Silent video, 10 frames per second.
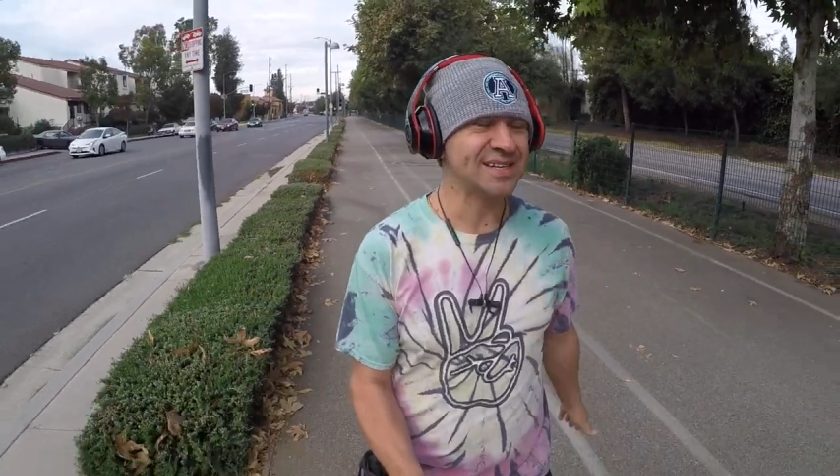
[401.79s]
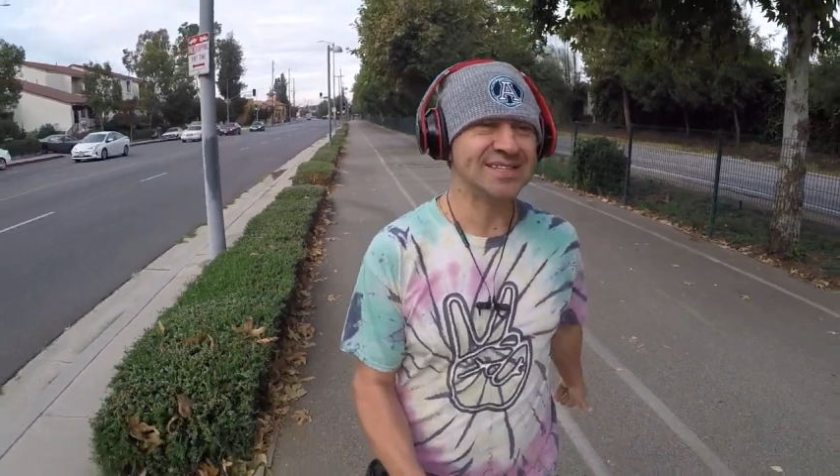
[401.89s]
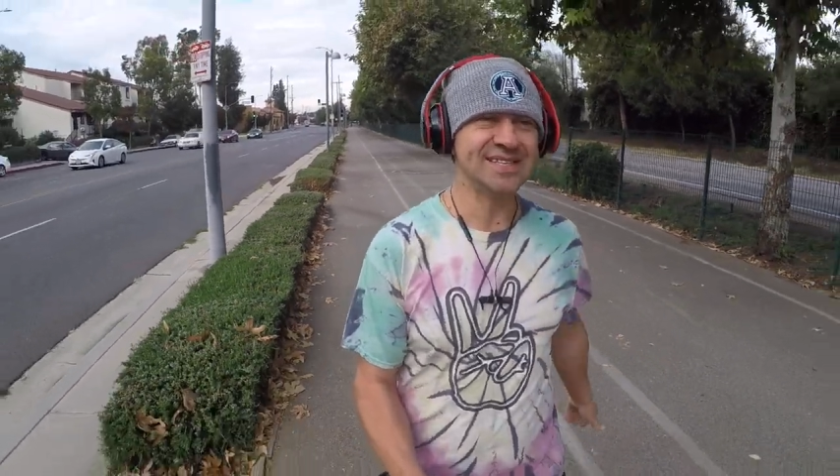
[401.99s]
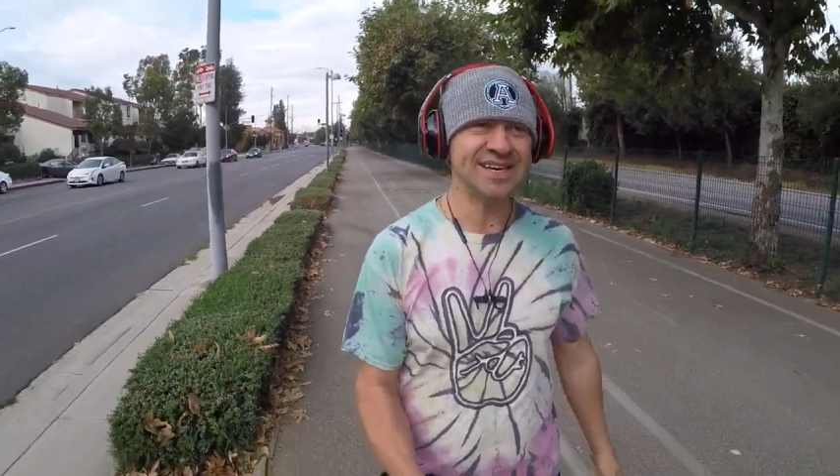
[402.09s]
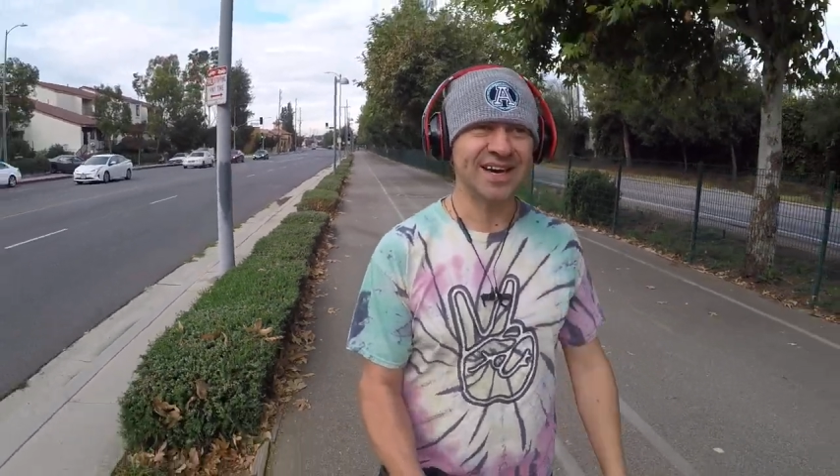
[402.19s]

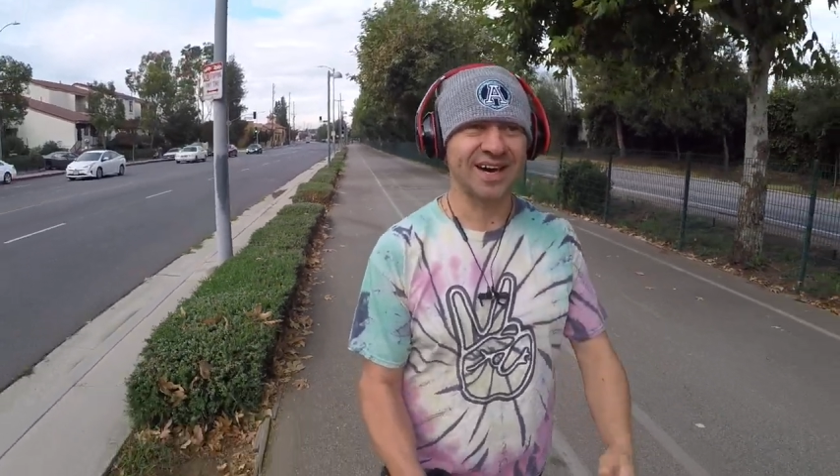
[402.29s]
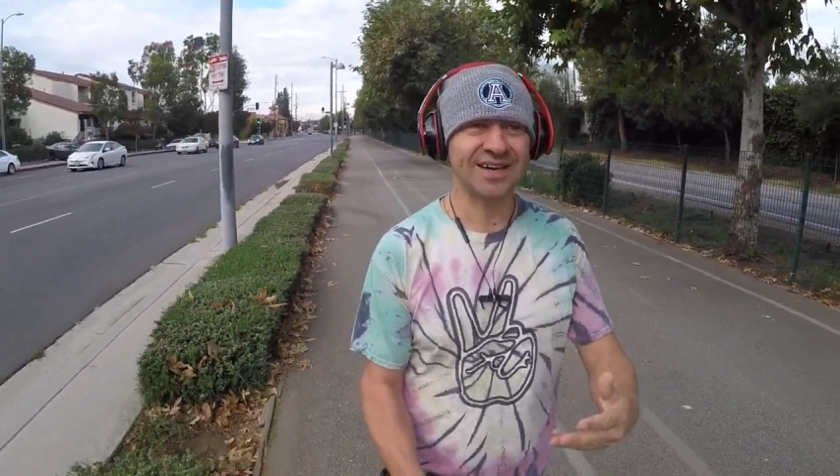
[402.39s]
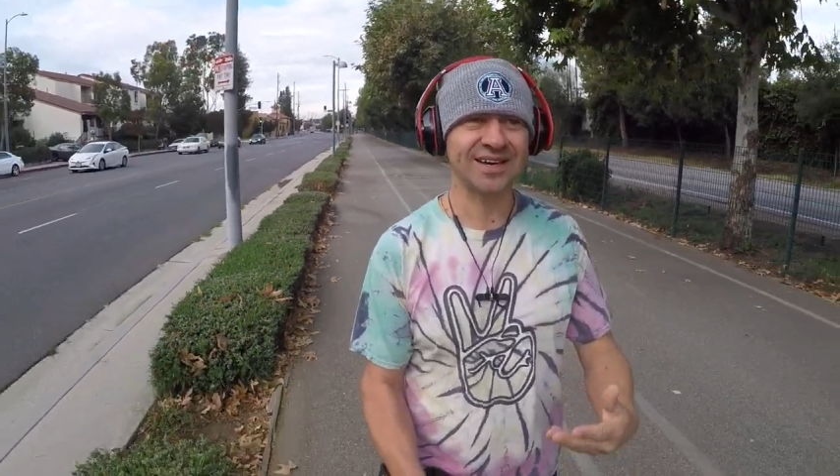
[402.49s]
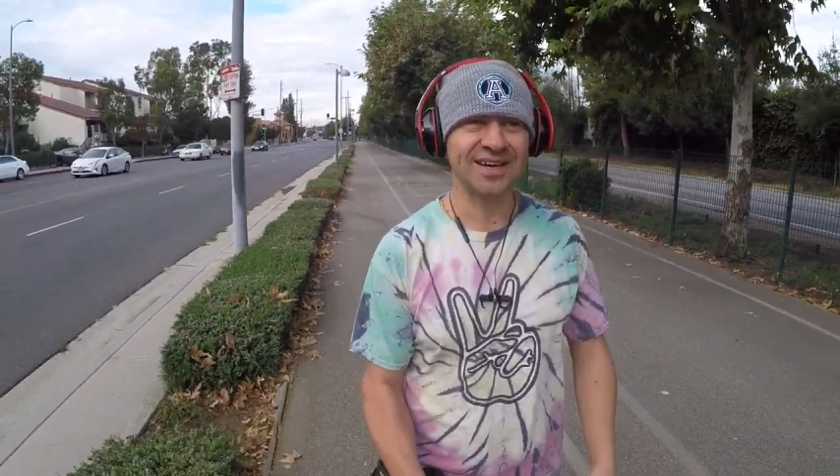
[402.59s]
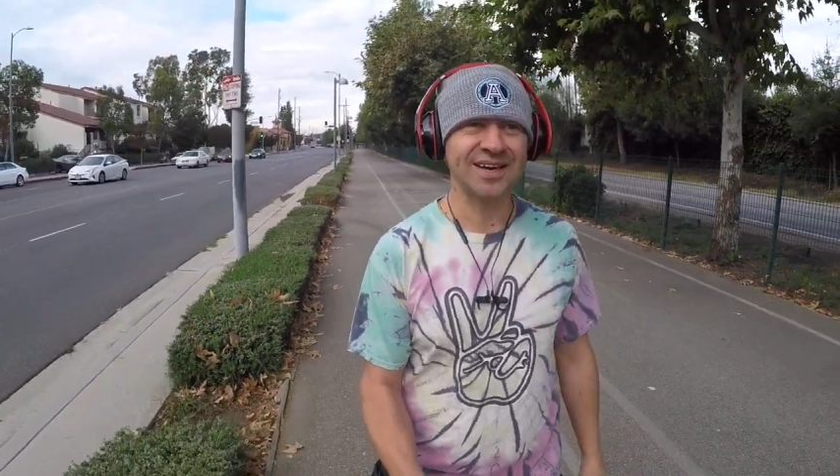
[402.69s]
еде
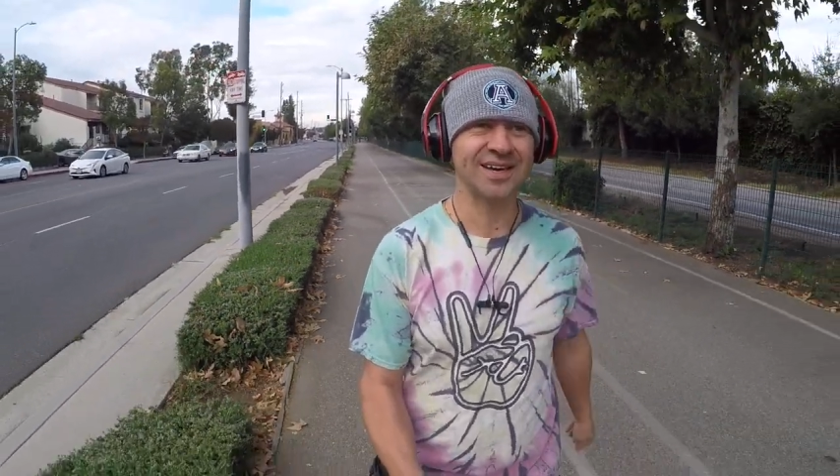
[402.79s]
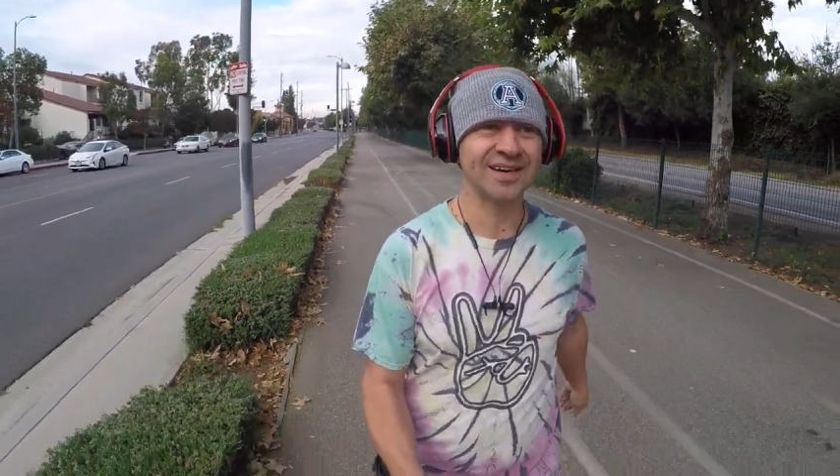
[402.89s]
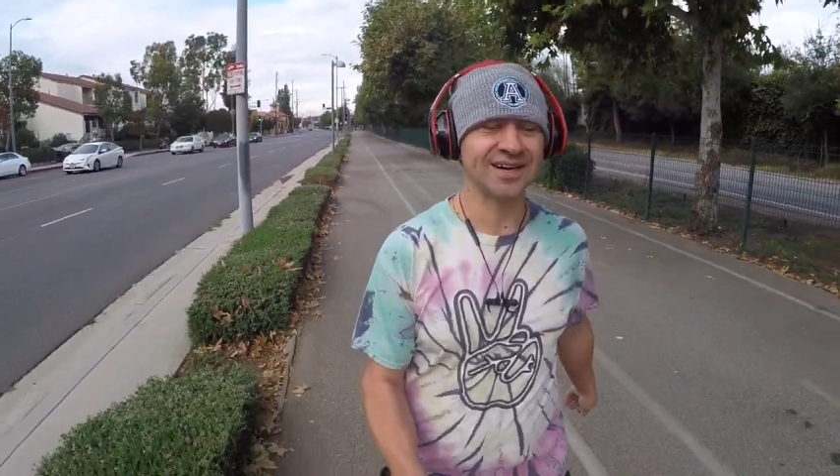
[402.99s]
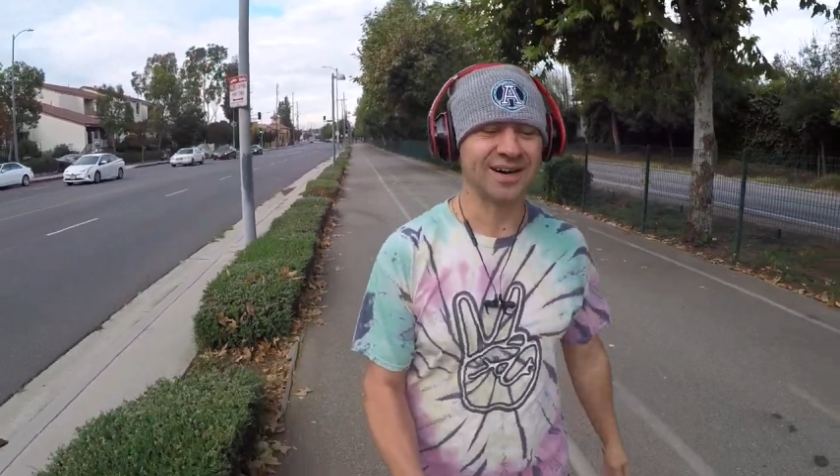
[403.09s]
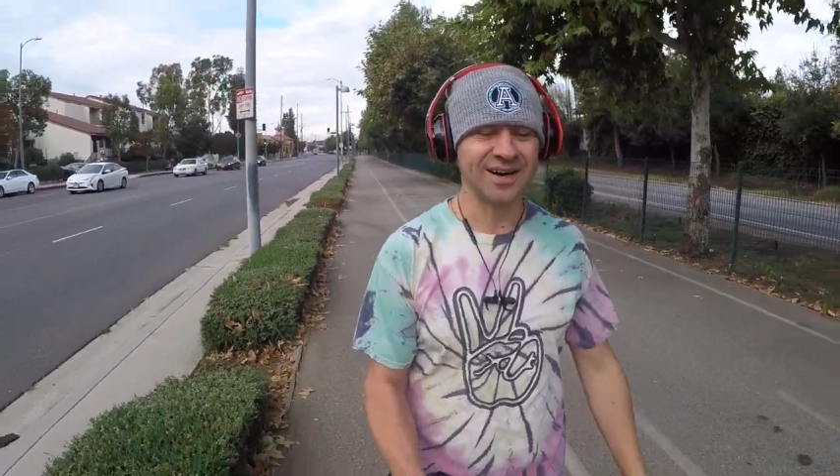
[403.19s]
и
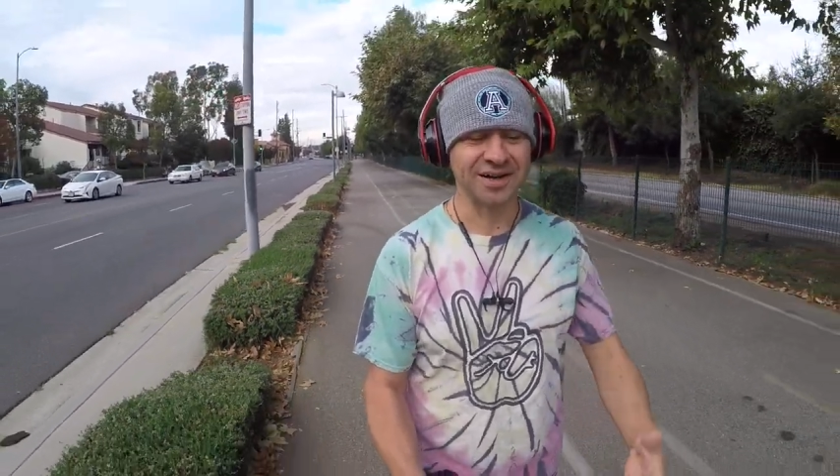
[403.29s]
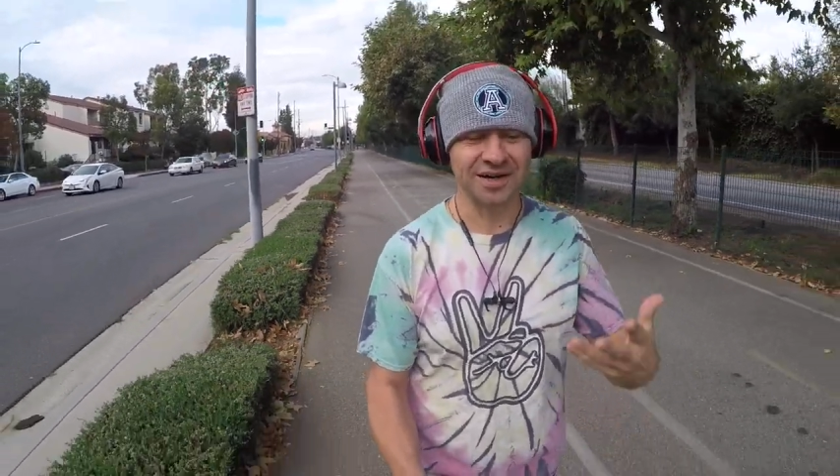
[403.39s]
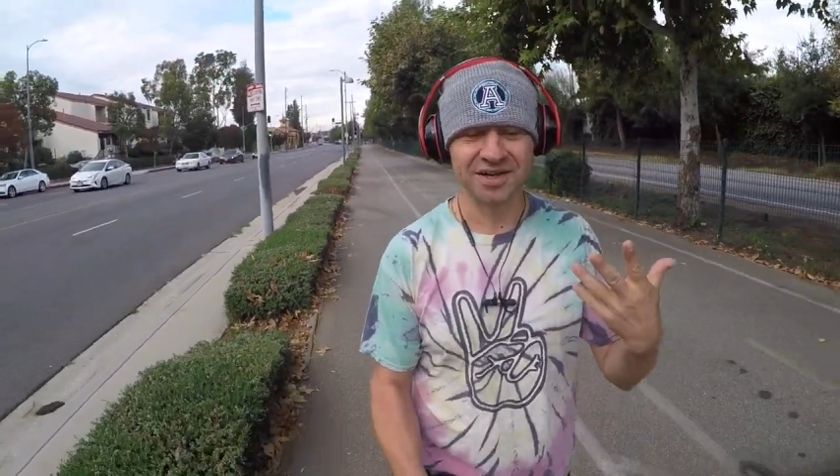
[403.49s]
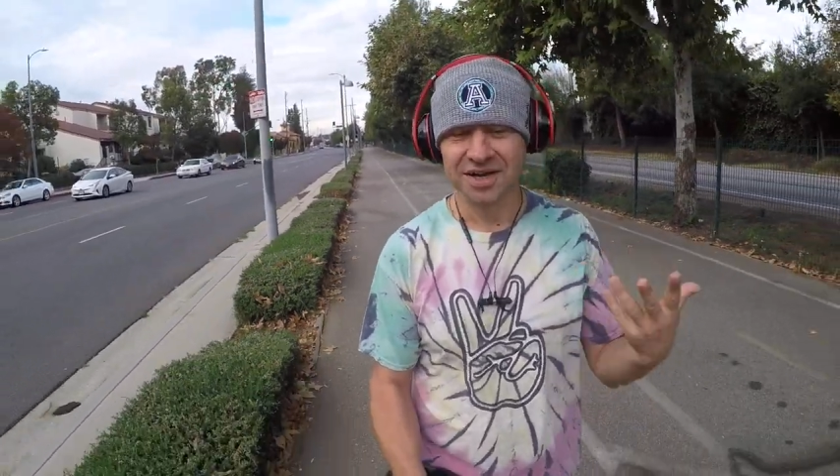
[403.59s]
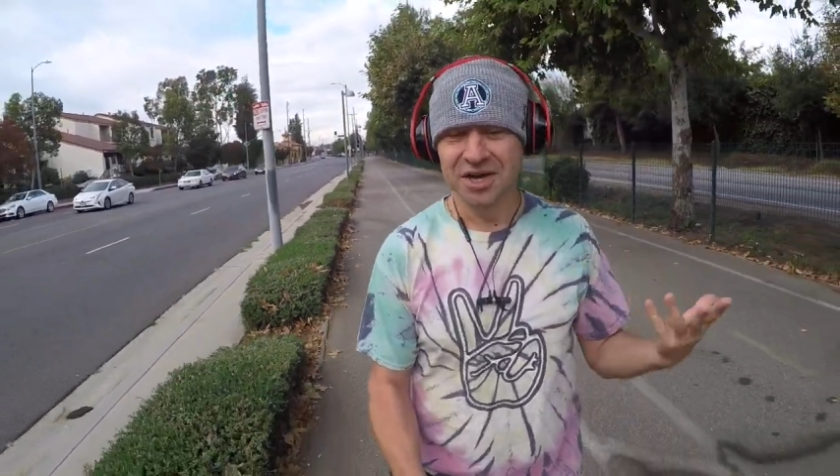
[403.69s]
э,